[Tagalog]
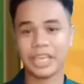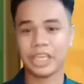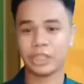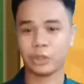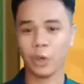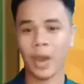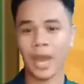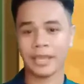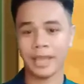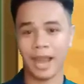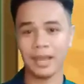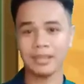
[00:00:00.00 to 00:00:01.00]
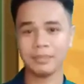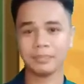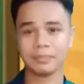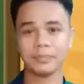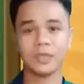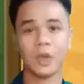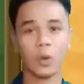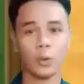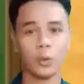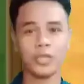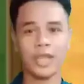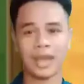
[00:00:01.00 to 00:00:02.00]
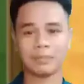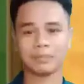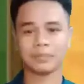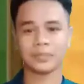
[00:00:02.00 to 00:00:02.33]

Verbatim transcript: Ito ay ang Una,